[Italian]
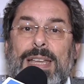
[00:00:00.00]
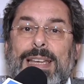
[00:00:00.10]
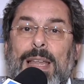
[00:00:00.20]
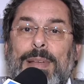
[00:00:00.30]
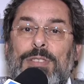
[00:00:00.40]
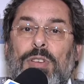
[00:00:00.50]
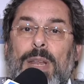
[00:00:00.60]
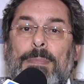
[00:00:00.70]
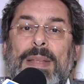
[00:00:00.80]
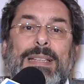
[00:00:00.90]
la
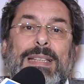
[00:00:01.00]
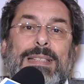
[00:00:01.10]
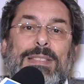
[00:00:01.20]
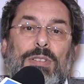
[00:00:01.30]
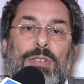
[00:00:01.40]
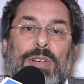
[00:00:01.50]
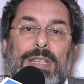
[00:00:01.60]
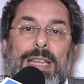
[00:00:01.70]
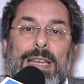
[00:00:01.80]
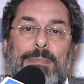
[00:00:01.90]
maggiore penetrazione
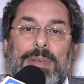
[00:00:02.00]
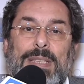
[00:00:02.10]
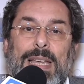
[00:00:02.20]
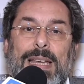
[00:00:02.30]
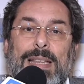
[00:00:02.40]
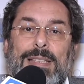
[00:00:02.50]
del PDL